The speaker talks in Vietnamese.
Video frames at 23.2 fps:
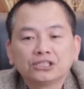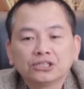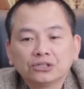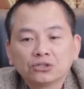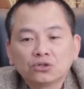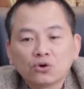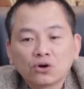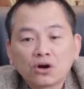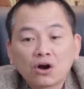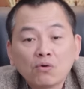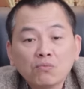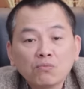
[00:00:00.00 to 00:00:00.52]

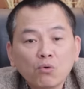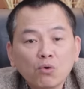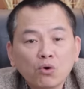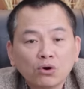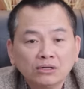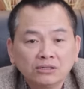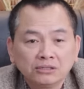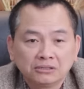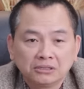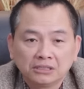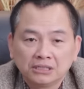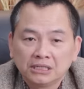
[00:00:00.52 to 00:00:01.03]
chứ tôi không
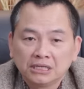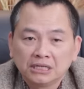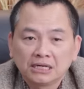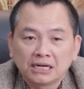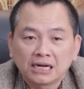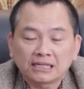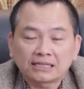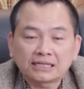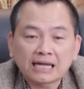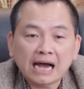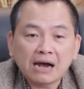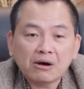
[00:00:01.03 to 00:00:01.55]
muốn
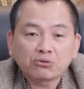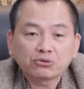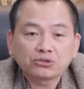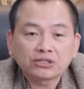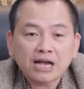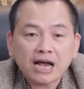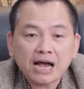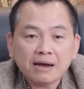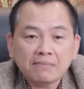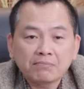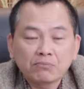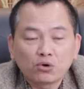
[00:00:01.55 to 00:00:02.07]
là tạo
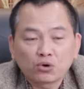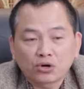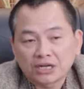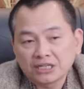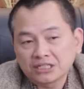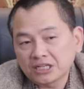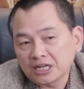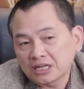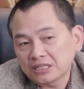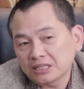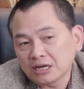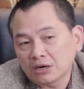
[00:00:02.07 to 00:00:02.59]
ra một
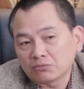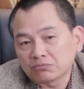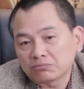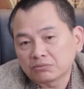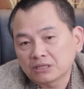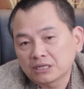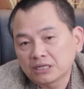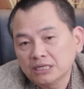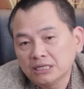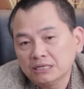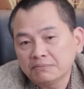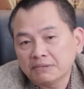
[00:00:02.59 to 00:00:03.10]
cái dân tộc
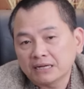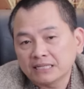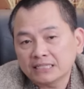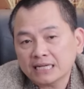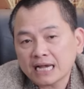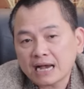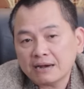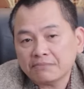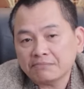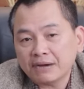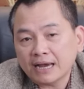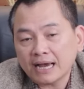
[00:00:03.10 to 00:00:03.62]
khi mà
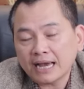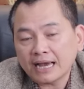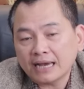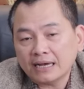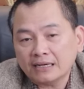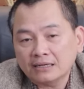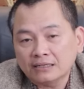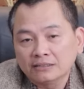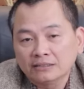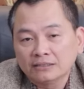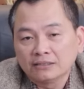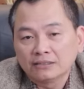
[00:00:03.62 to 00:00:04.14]
cha
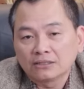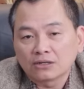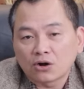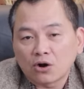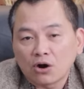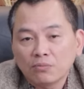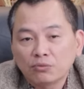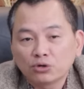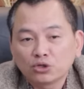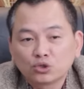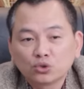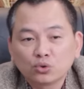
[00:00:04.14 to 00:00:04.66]
mẹ
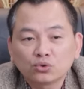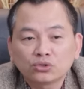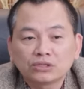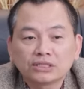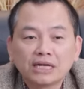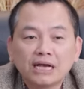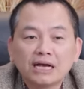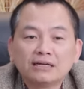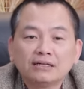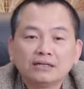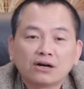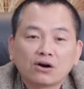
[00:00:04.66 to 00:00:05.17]
có một chút
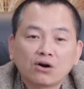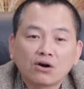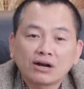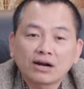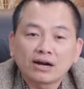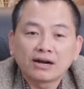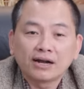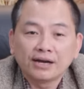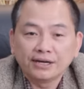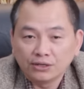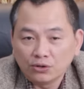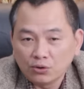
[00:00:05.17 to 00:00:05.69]
tiền được gọi
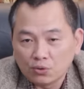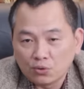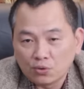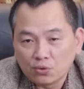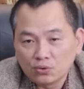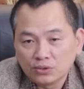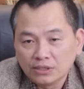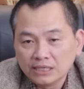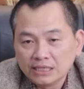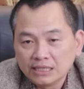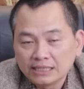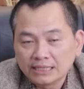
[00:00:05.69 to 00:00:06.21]
là đầy đủ
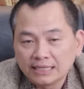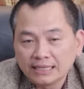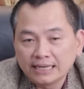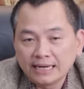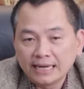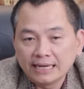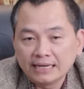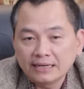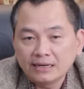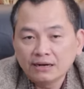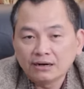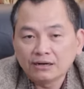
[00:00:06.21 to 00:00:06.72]
thì
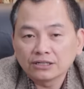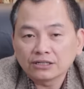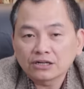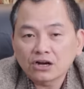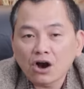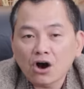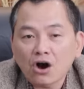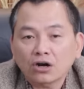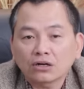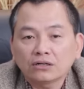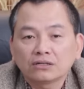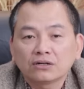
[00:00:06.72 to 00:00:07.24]
đến đời
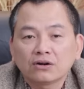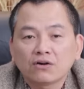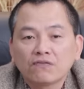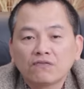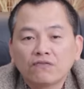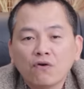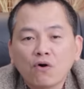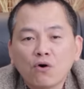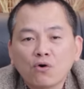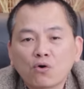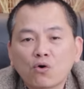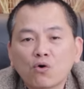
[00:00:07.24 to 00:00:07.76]
con nó
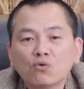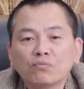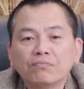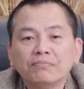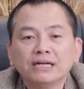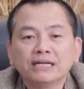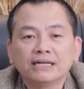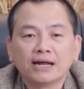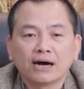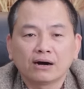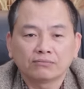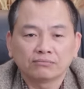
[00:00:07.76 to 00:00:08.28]
vô cùng
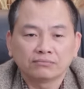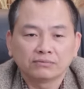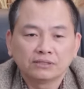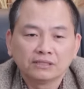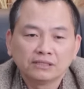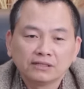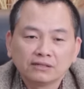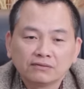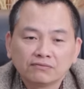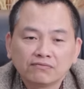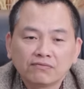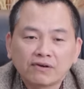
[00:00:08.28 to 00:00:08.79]
bị động
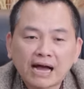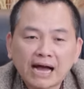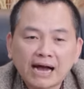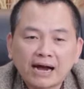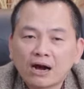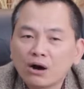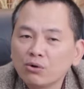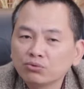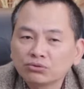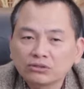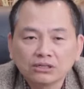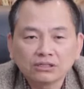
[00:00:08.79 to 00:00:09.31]
và
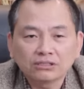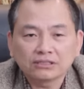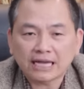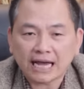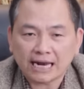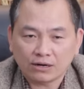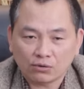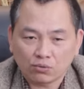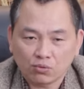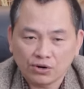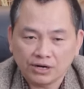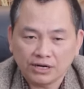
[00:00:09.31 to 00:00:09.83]
không tự
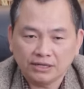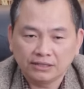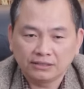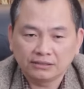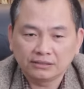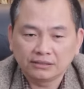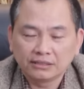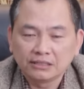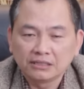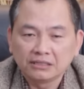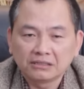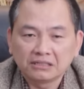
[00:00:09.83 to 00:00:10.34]
ra được quyết định
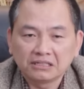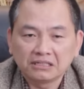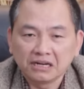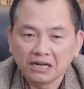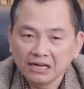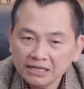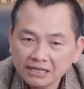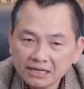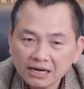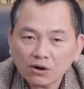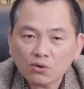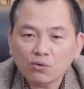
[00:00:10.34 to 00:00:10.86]
thì
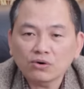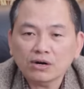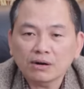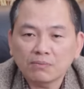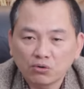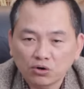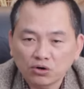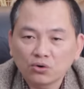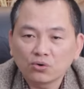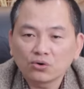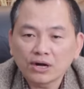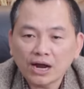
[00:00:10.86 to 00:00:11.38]
đấy là cũng là
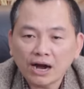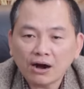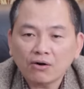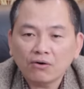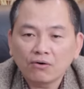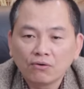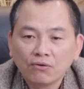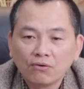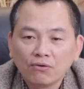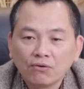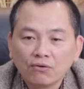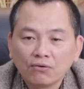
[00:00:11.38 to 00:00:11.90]
một nỗi đau